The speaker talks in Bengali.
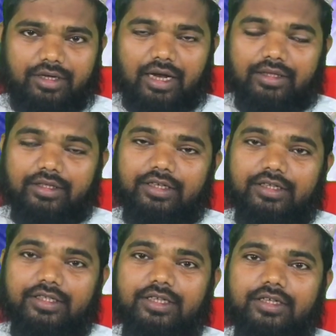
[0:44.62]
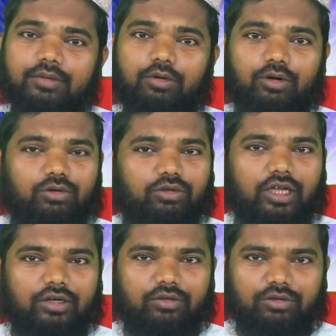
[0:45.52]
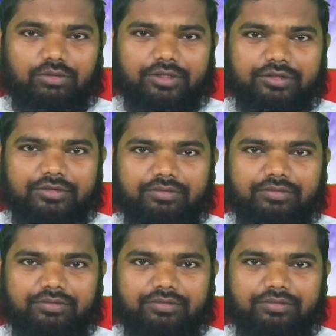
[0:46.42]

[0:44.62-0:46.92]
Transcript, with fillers: রাতের রিজিকটা বরকত দান করবে